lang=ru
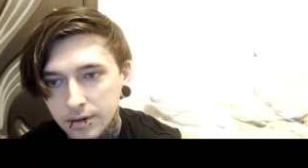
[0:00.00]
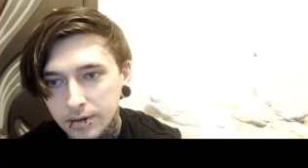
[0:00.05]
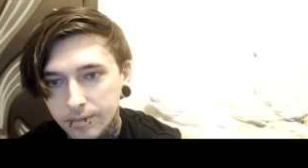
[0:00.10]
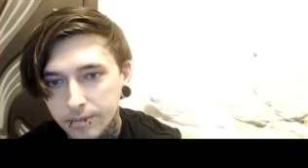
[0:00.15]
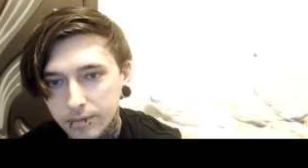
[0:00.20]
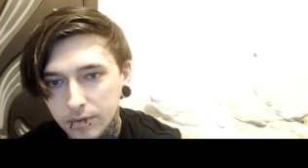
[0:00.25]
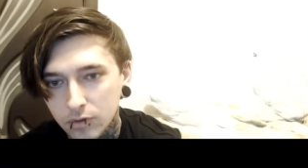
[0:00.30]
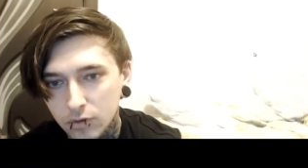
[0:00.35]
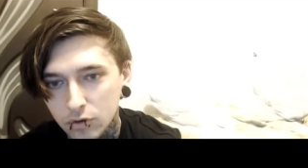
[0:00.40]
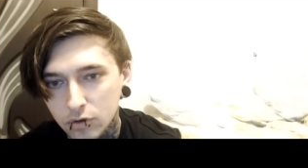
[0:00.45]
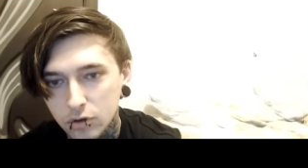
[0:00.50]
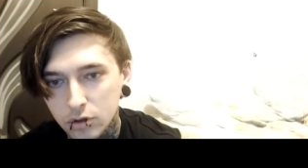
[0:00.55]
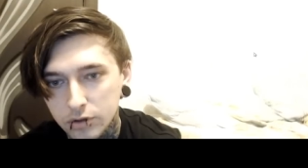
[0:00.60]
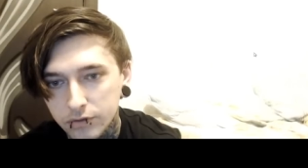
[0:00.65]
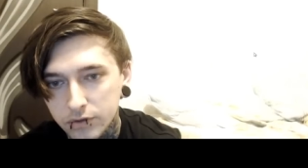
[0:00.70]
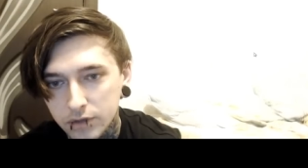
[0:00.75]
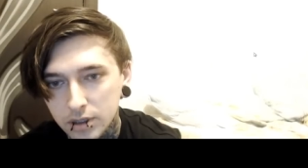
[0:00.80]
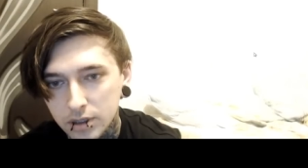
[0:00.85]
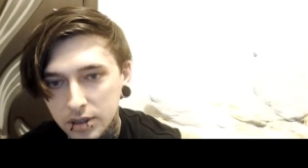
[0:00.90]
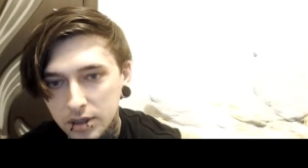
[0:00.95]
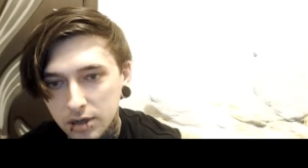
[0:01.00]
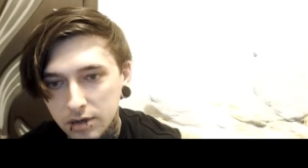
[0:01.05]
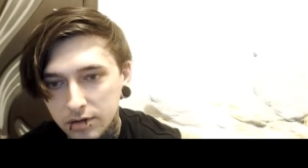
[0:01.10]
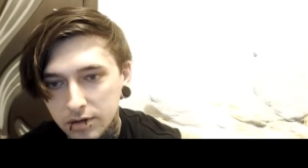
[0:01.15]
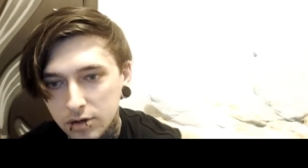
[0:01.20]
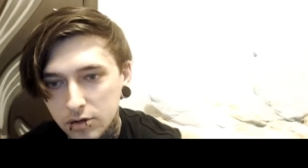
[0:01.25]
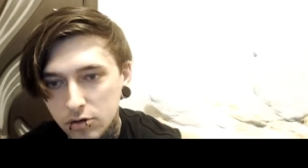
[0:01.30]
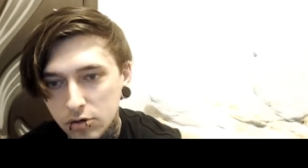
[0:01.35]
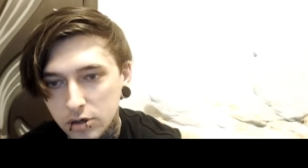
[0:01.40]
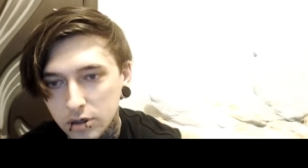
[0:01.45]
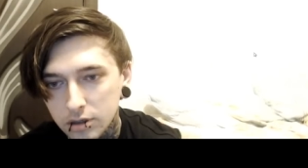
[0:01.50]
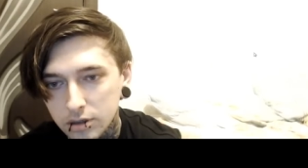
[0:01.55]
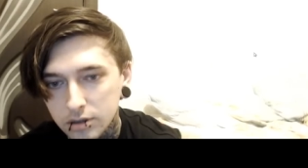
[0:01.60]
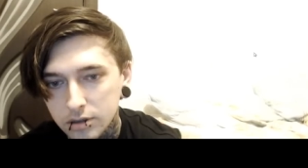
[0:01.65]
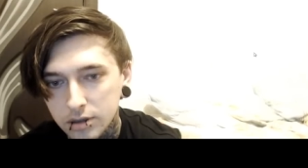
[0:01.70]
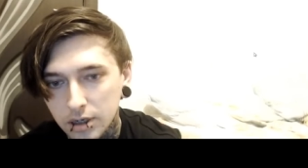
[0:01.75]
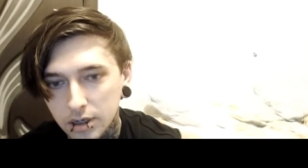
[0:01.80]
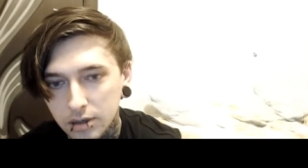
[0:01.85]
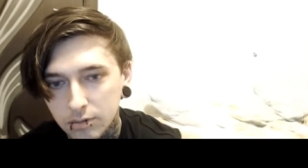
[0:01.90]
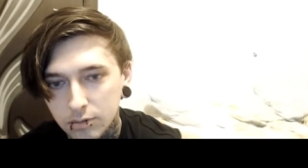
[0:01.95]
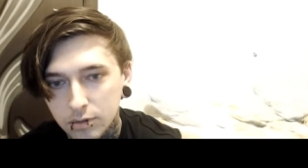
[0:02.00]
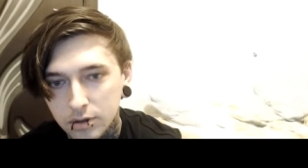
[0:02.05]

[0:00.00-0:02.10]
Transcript: Ну, кто-то всегда заходит, как бы.